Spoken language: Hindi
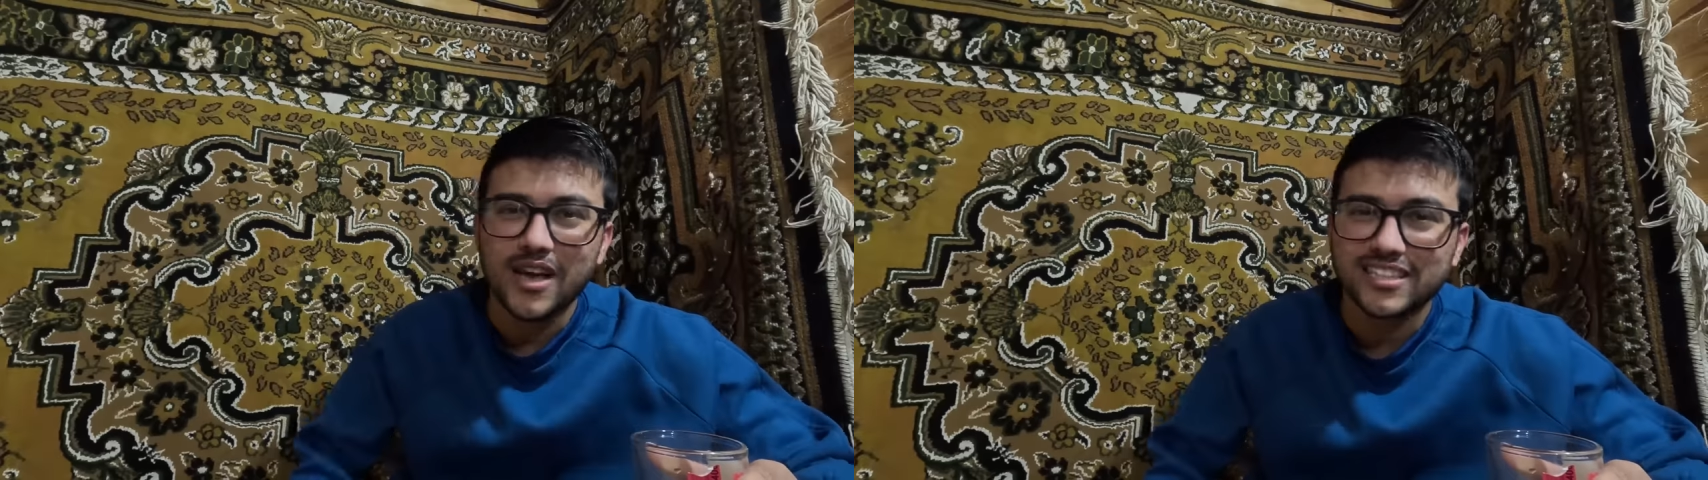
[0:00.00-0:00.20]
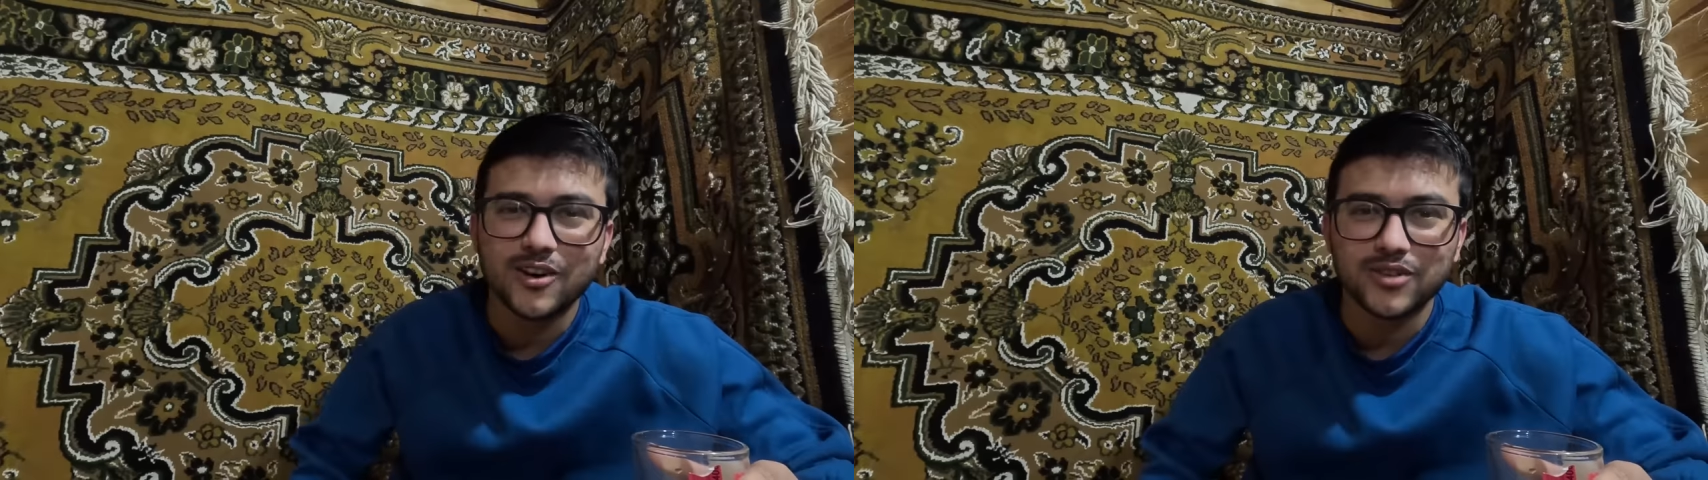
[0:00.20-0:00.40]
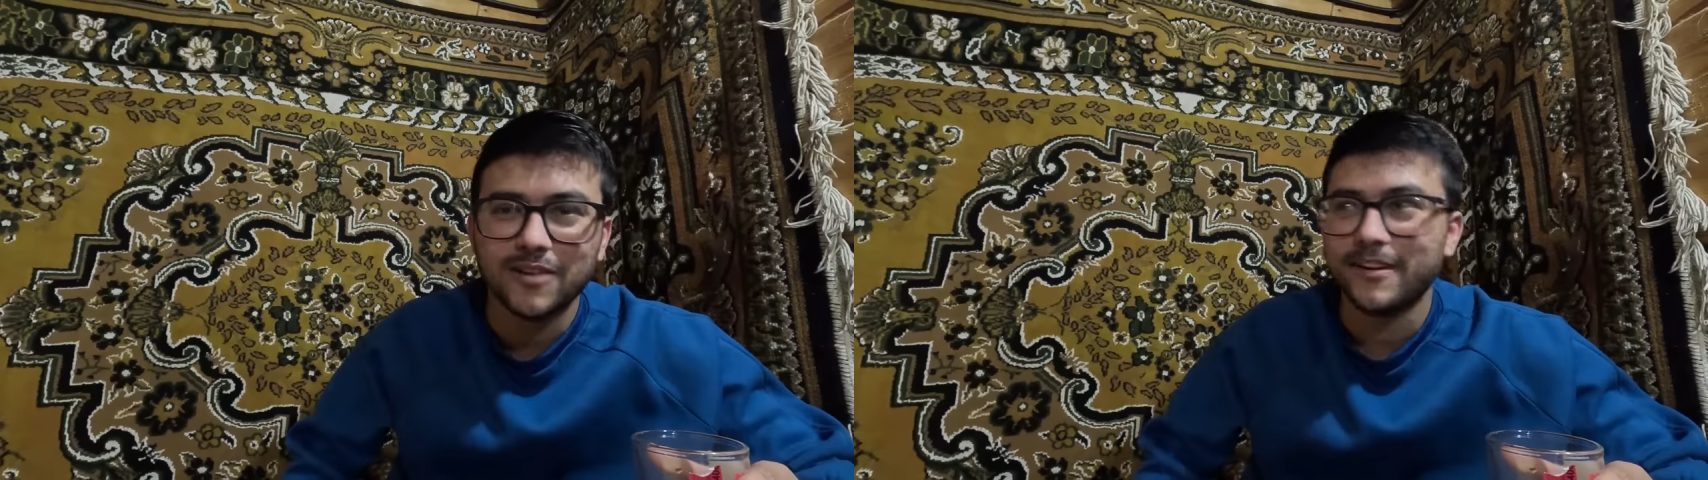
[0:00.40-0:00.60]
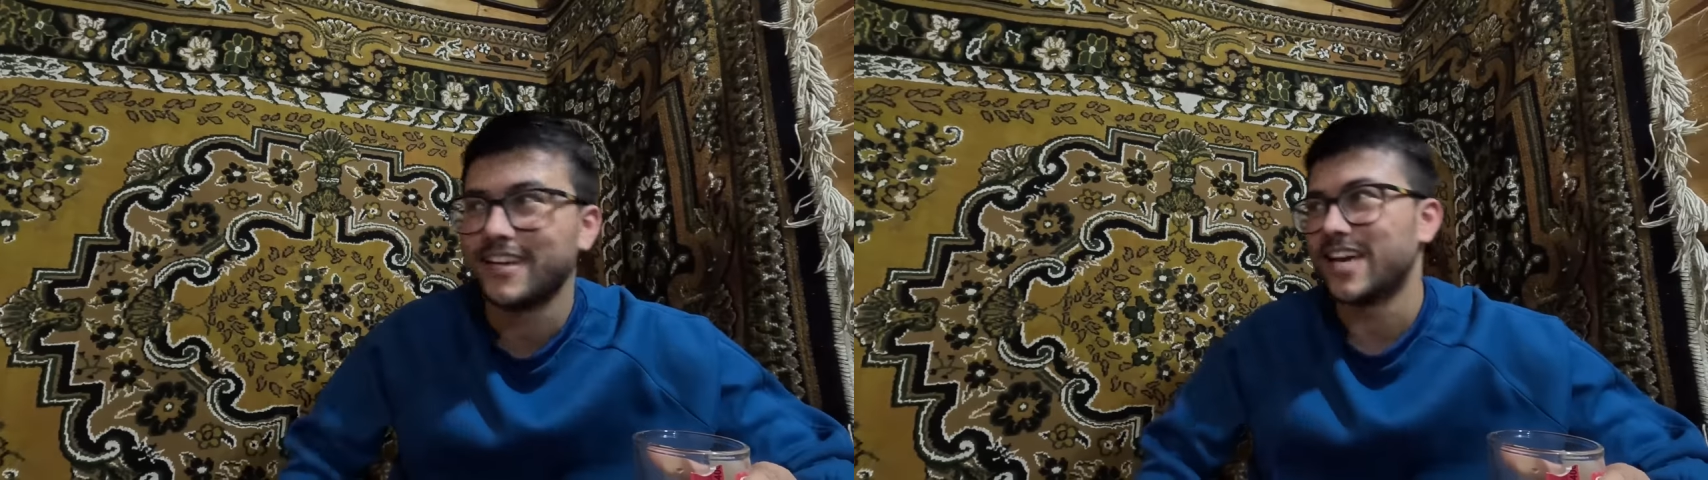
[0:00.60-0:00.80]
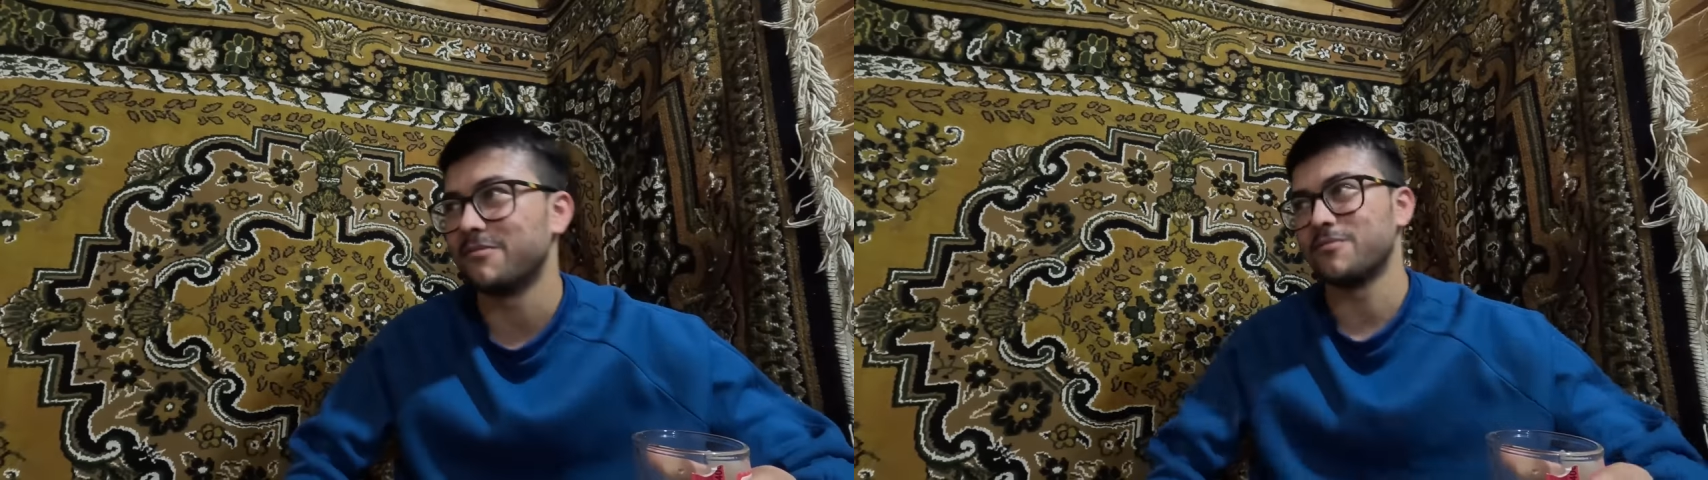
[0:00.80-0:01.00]
तो ऐसा होता है
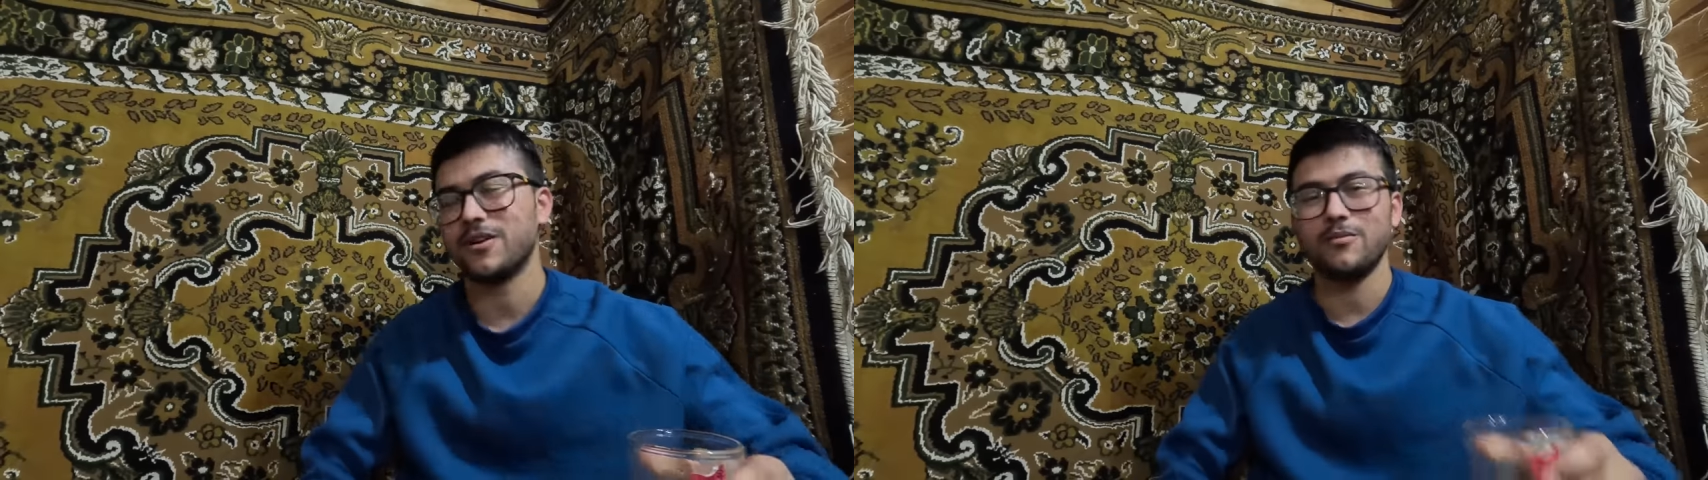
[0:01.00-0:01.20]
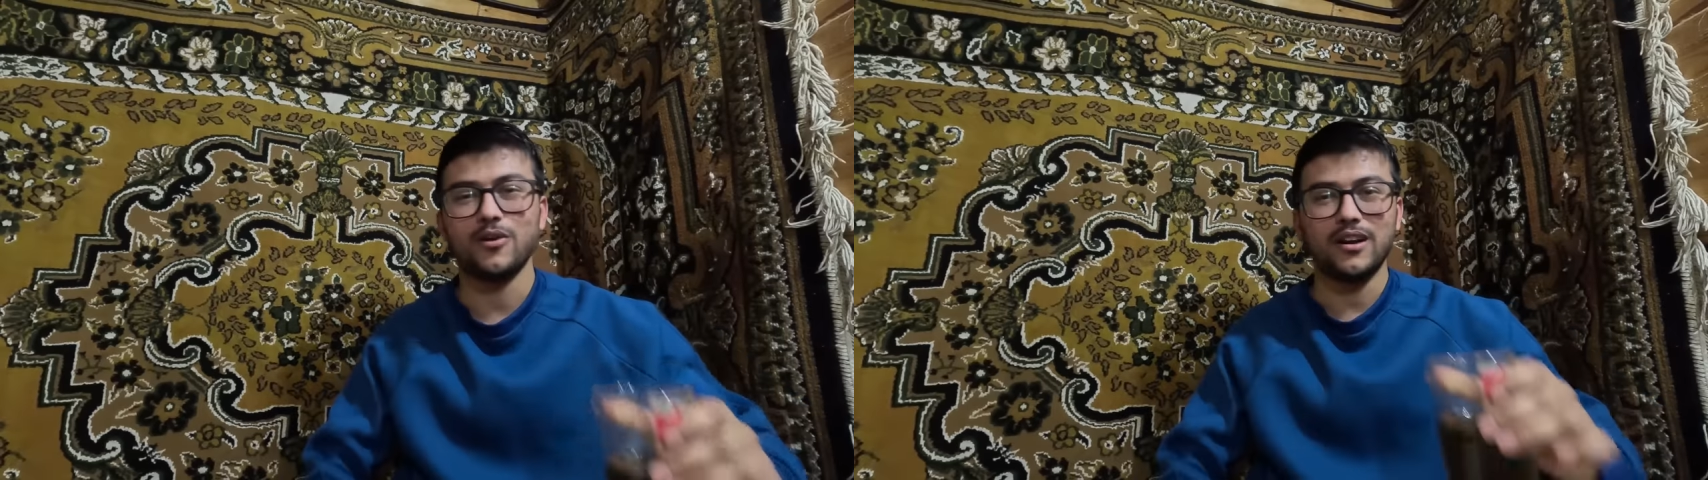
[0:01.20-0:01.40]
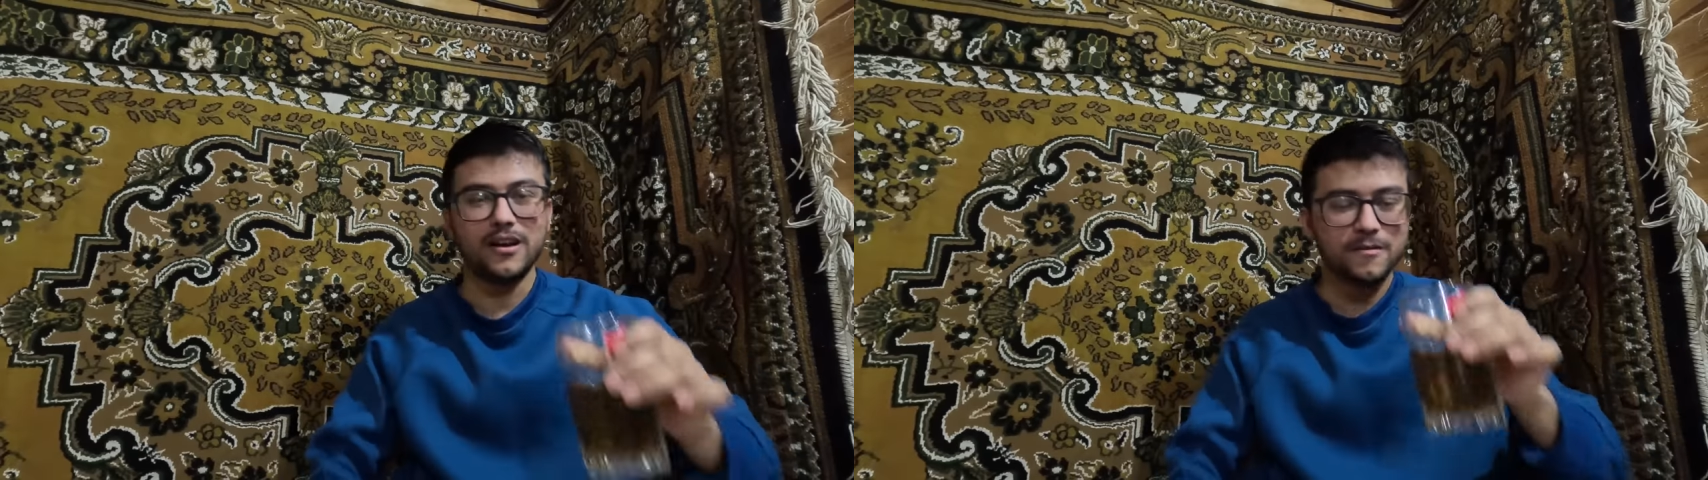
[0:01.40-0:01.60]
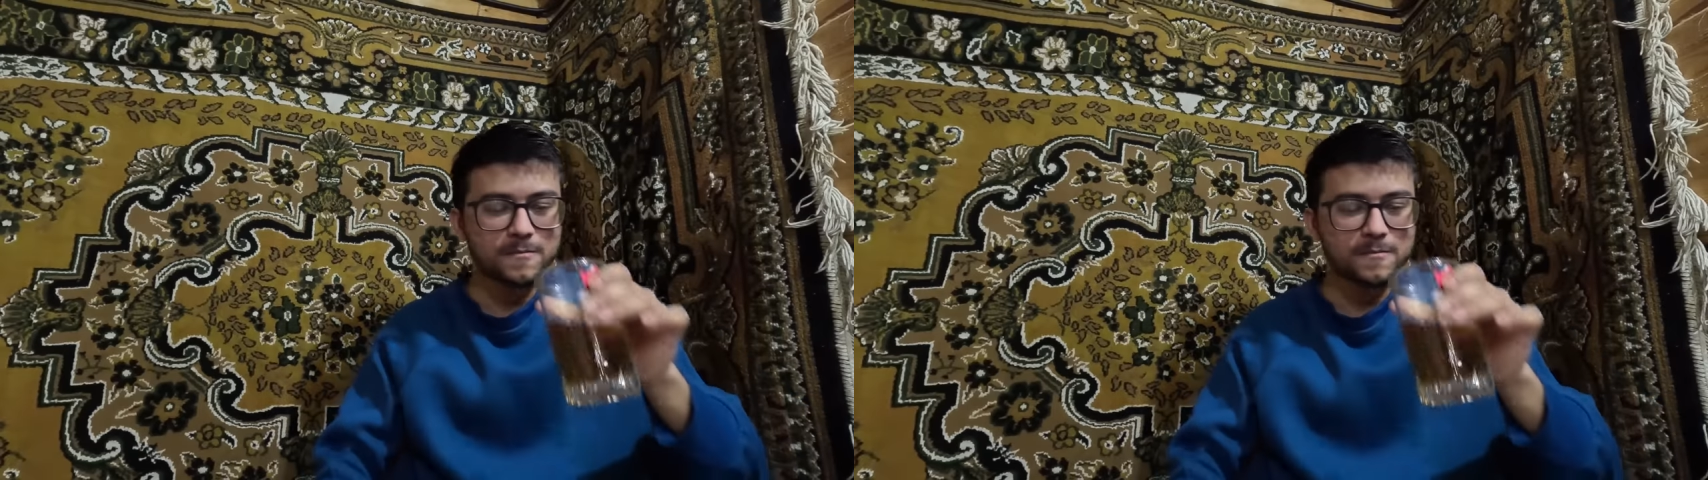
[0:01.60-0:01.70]
भाई यहाँ पे पूरा माहौल